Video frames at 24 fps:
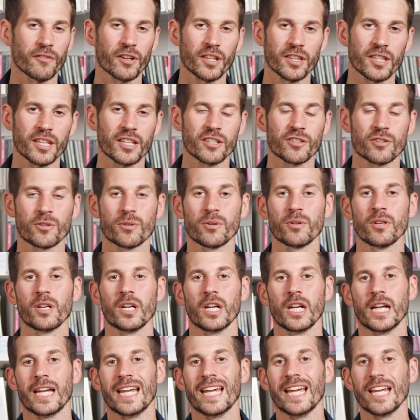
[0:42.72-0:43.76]
va être déçu.
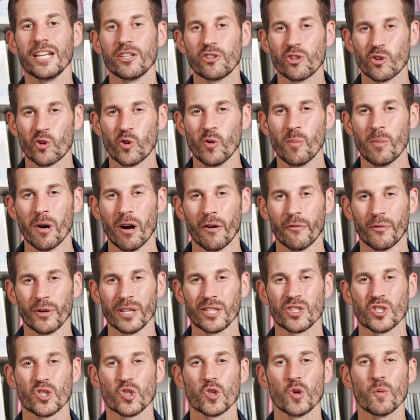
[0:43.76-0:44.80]
Et du coup, bah, en fait,
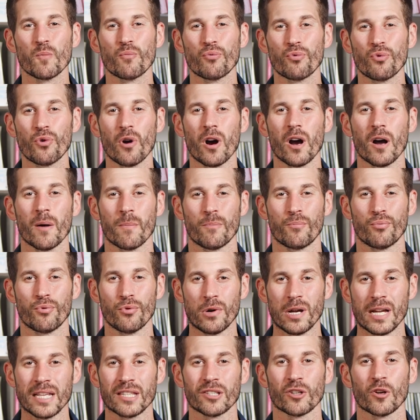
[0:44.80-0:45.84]
ce poids peut
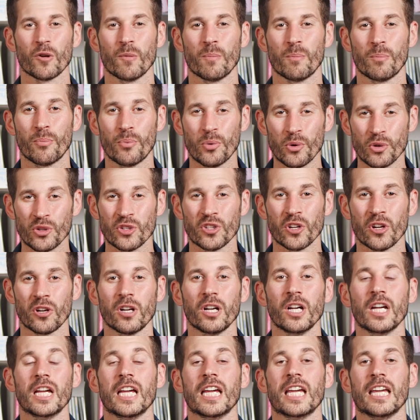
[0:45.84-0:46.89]
être pesant
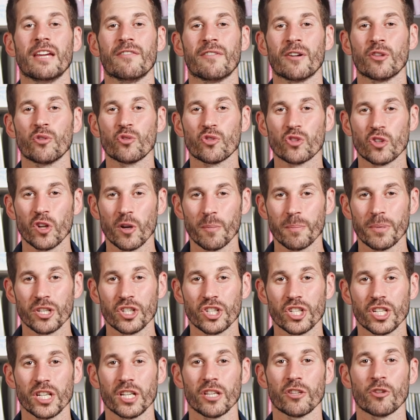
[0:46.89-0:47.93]
et va nous
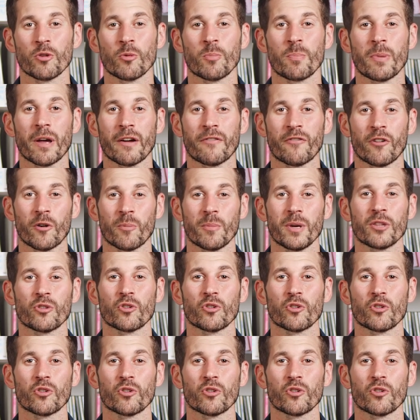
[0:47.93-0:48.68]
empêcher de performer